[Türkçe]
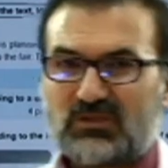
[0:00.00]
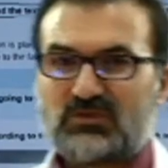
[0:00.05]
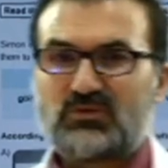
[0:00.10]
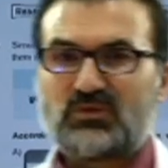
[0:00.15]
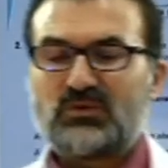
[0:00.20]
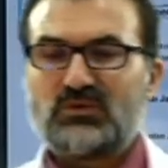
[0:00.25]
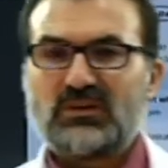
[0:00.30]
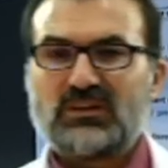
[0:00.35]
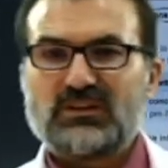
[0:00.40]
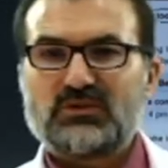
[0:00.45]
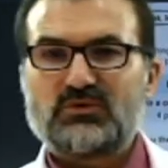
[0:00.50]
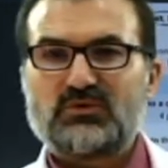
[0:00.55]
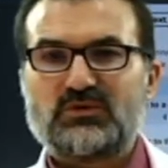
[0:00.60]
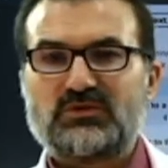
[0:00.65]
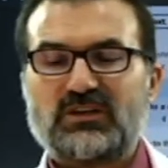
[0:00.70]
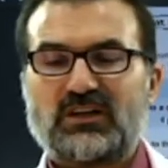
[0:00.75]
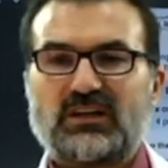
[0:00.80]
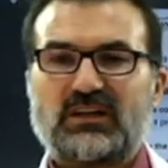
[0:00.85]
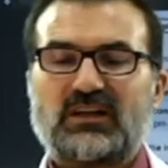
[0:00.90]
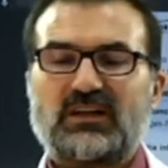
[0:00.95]
soruları
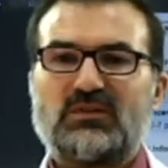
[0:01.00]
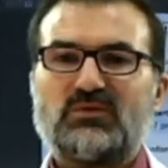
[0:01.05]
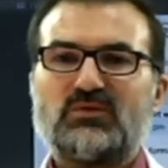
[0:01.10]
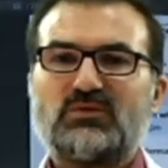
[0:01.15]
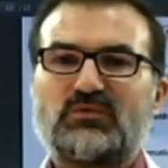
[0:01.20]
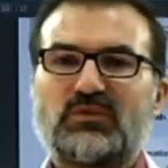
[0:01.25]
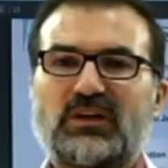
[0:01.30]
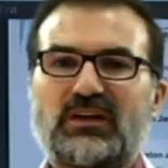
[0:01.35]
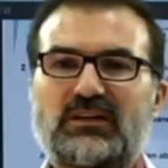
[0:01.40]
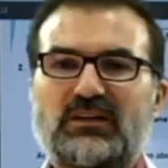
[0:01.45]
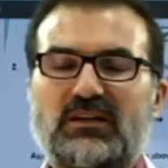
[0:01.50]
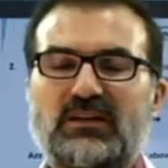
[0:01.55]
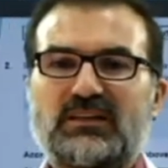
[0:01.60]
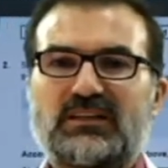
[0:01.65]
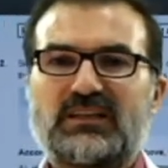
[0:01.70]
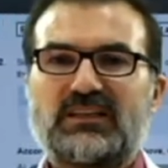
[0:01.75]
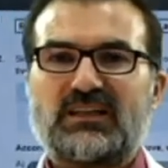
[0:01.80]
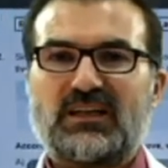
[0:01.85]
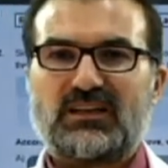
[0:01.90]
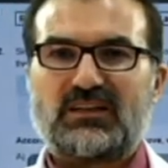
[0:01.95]
çözerken lütfen
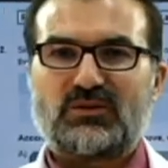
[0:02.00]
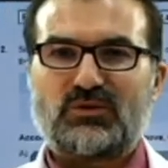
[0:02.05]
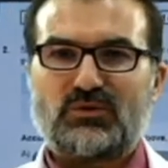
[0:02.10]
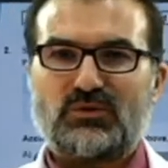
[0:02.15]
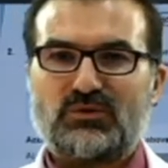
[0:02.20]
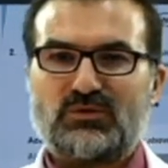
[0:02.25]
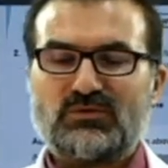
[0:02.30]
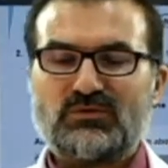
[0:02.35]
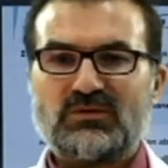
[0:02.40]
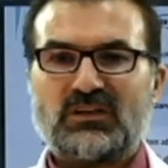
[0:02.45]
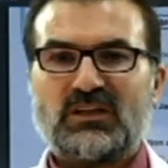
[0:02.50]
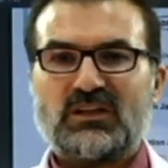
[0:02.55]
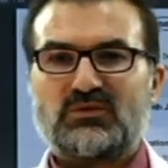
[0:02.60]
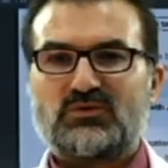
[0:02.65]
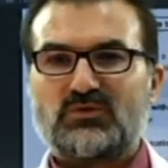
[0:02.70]
dikkatli olun.